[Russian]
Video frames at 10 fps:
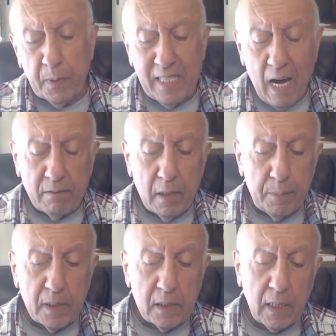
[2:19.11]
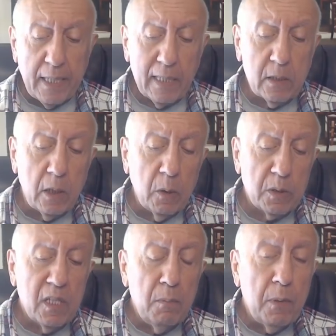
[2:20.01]
явно предстоят
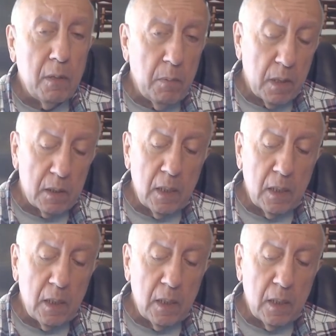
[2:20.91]
серьезные перемены,